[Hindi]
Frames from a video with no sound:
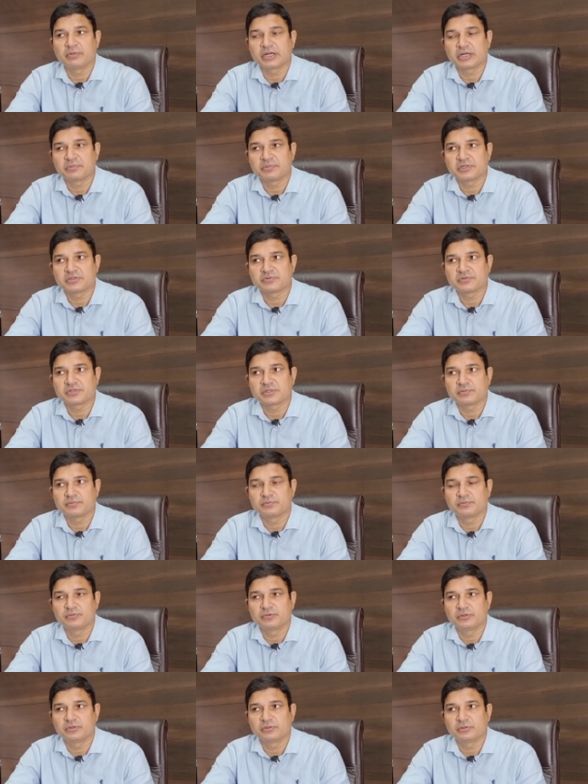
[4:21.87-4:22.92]
हमारे इसमें से
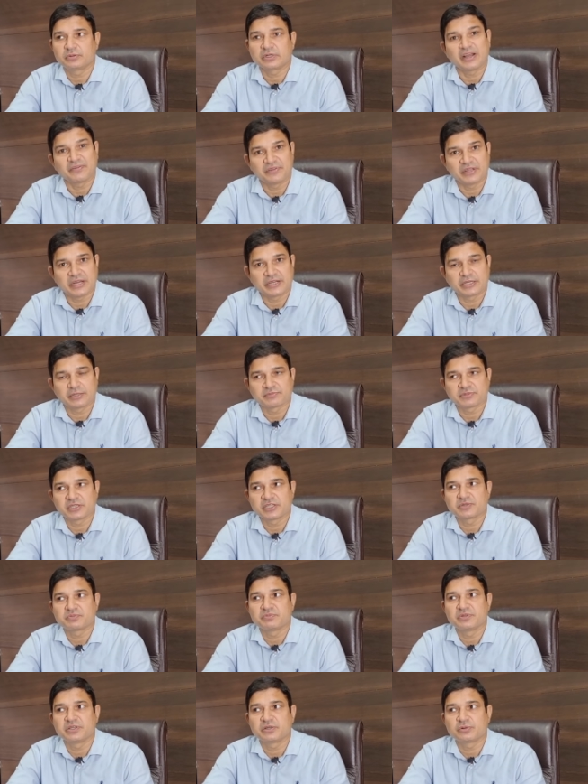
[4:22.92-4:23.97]
काफ़ी आइटम्स हैं
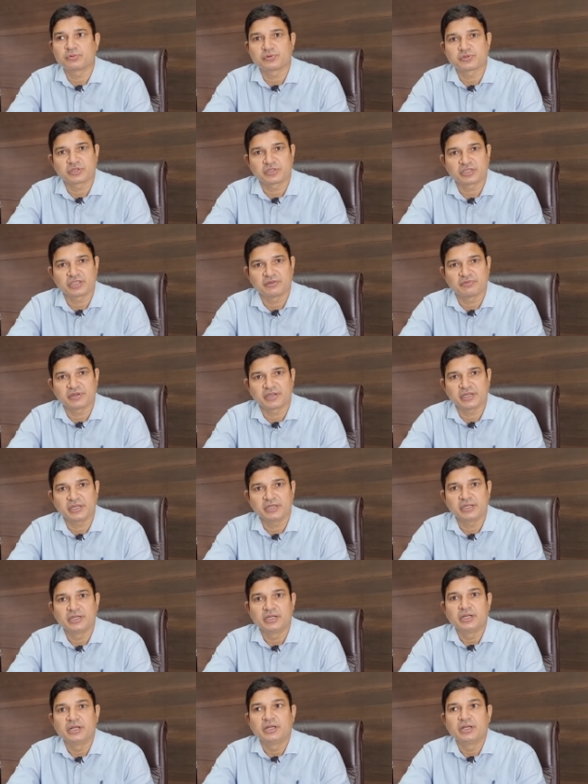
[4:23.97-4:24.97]
इसमें एक कुशन कवर है